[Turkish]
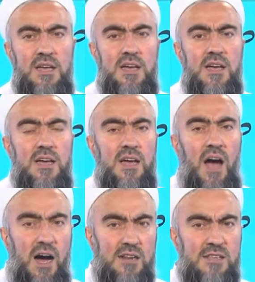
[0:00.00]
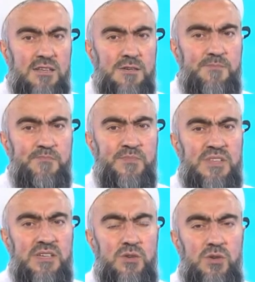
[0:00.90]
E, artı
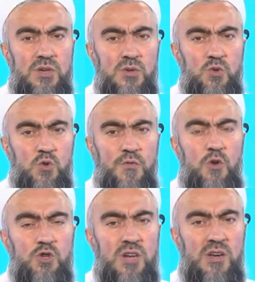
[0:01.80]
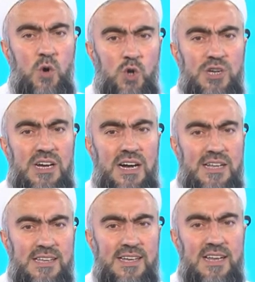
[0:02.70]
ee, Yusuf Özkan Hoca
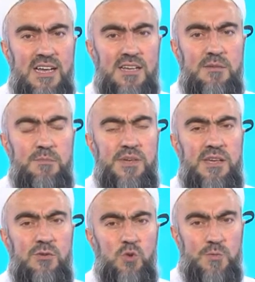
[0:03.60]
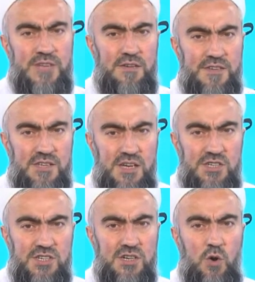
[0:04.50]
adı ile bir YouTube sayfası
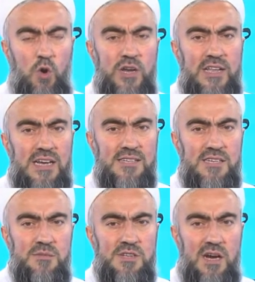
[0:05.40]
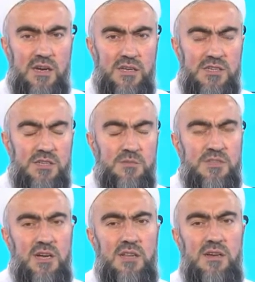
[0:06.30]
açtık. Oraya derslerimizi arkadaşlarımız
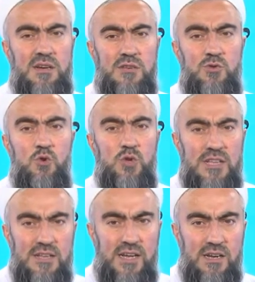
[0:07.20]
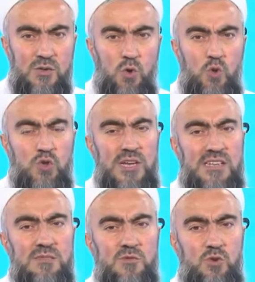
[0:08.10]
Allah razı yüklediler. 9
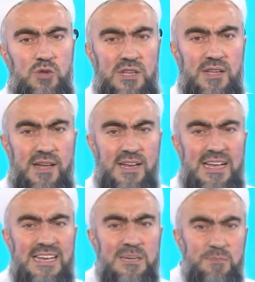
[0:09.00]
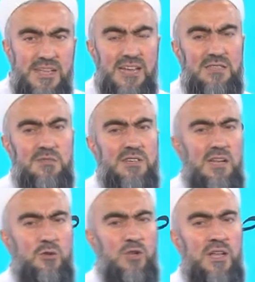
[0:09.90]
dersimizi yüklediler. Bir dersimiz
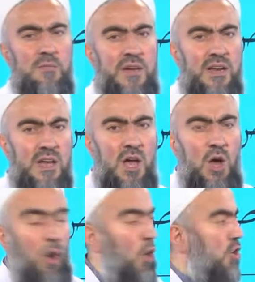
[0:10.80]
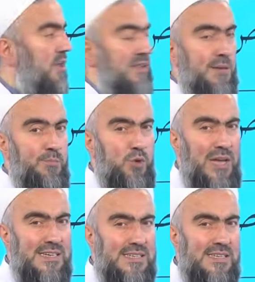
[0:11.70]
kaldı yüklenmeyen. Oradan da bu
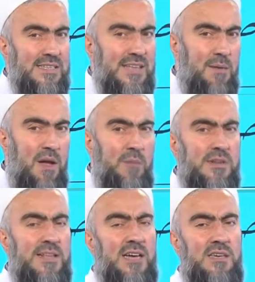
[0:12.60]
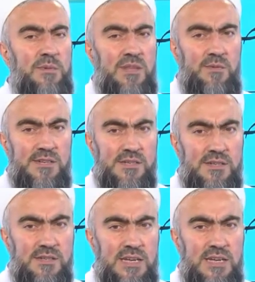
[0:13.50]
derslerin tamamını takip edebilirsiniz.